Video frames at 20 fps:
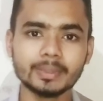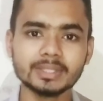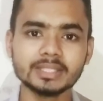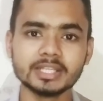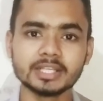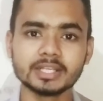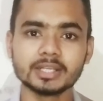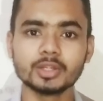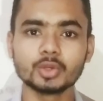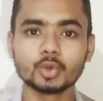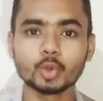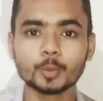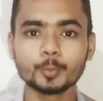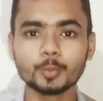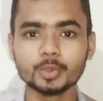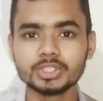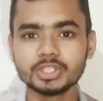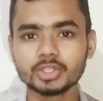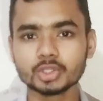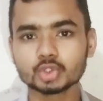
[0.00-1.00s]
আমাদের রোগ
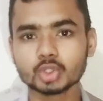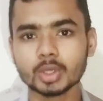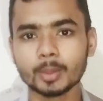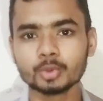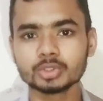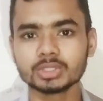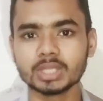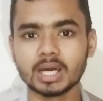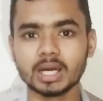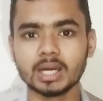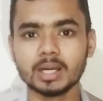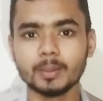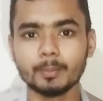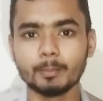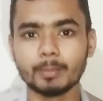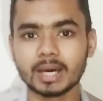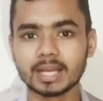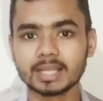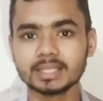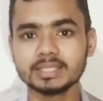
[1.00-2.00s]
প্রতিরোধ ক্ষমতা
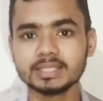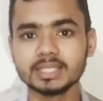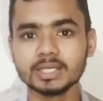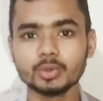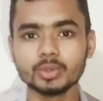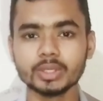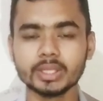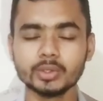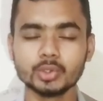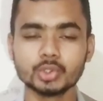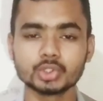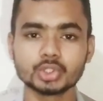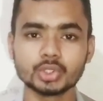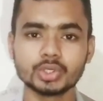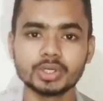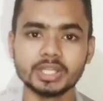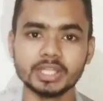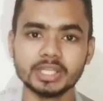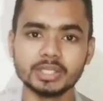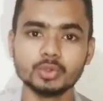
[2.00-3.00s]
বাড়াতেও এই
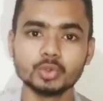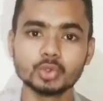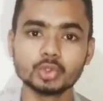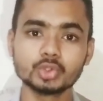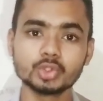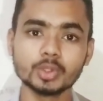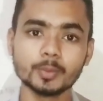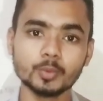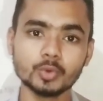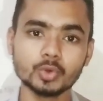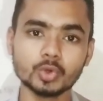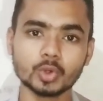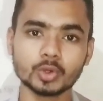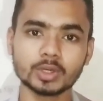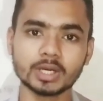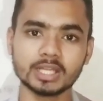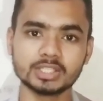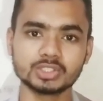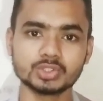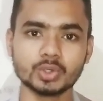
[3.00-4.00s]
ওষুধটি গুরুত্বপূর্ণ
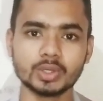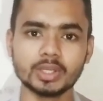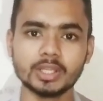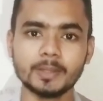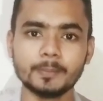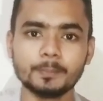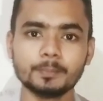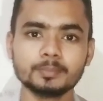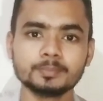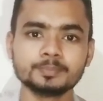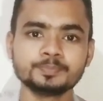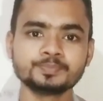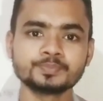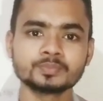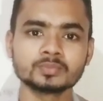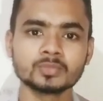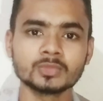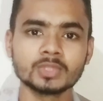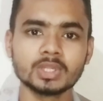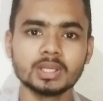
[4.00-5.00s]
কাজ করে
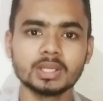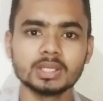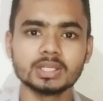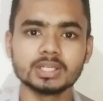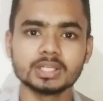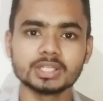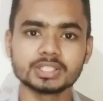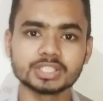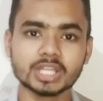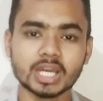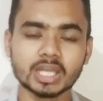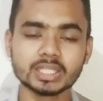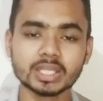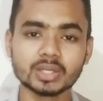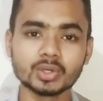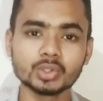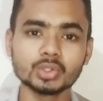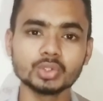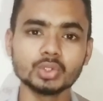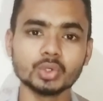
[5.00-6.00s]

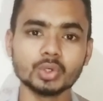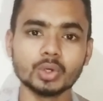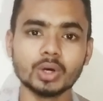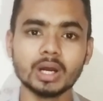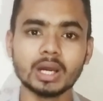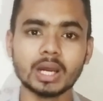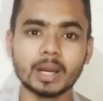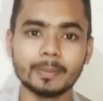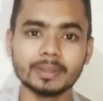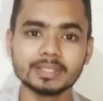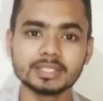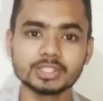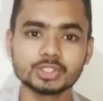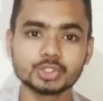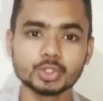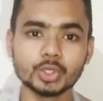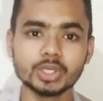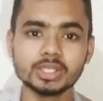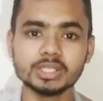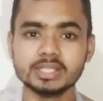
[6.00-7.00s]
সাধারণত আমাদের
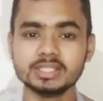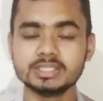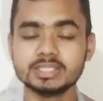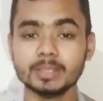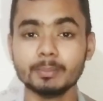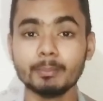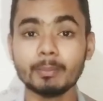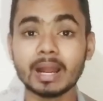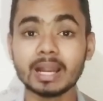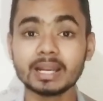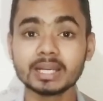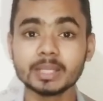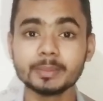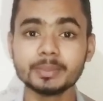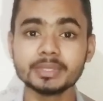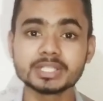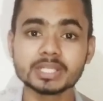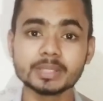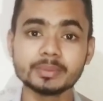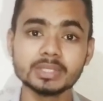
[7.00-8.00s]
শরীরে যে
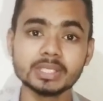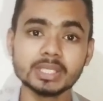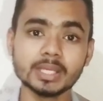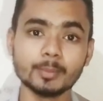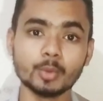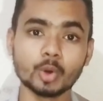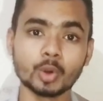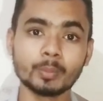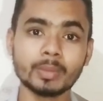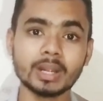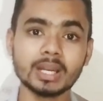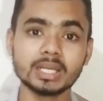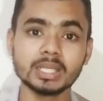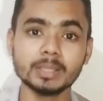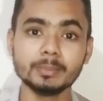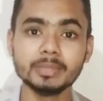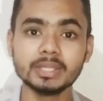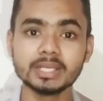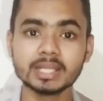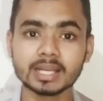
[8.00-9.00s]
মাল্টিভিটামিন এবং
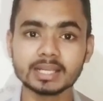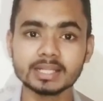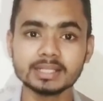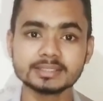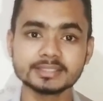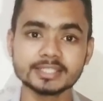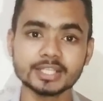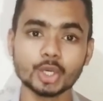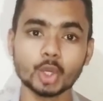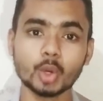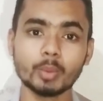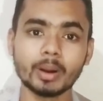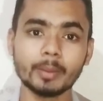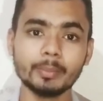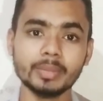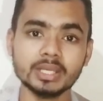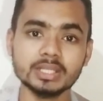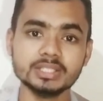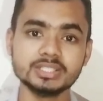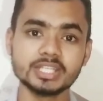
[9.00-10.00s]
মাল্টি মিনারেলস এর
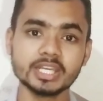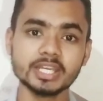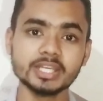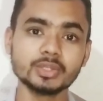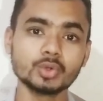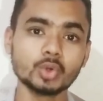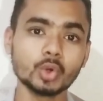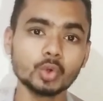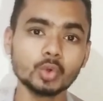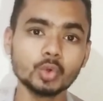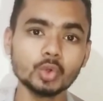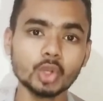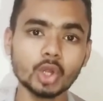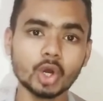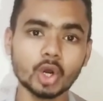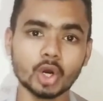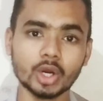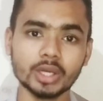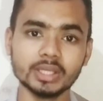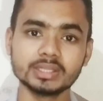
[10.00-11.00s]
অভাবে যে
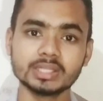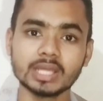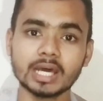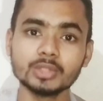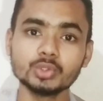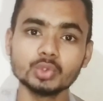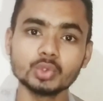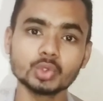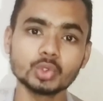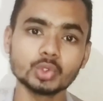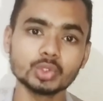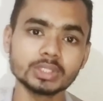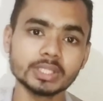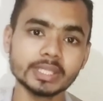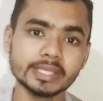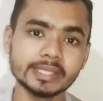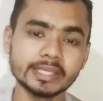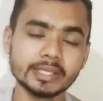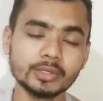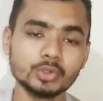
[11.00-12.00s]
রোগগুলো হয় তা দূর
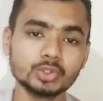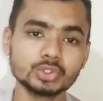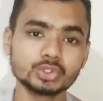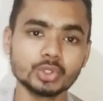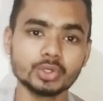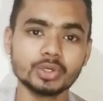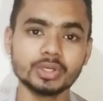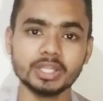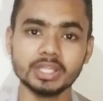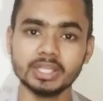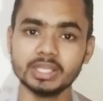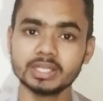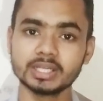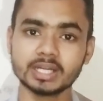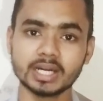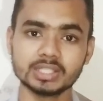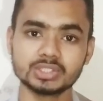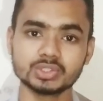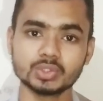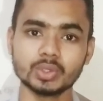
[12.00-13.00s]
করতে এই ঔষধটি
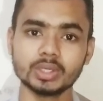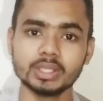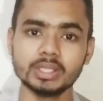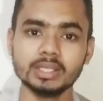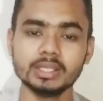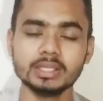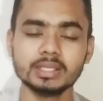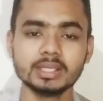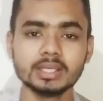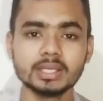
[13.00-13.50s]
কাজ করে